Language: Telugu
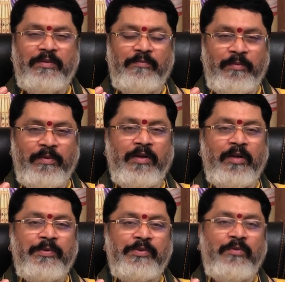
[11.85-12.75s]
ప్రభావం
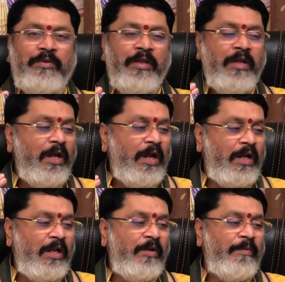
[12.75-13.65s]
కనిపిస్తుంది
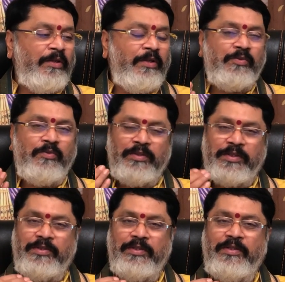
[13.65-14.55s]
అలాగే మనం తీసుకుంటే
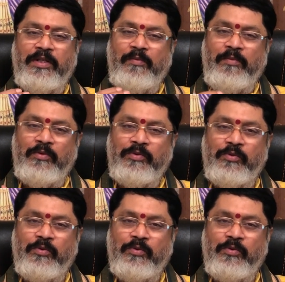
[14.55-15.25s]
సస్యస్థానంలో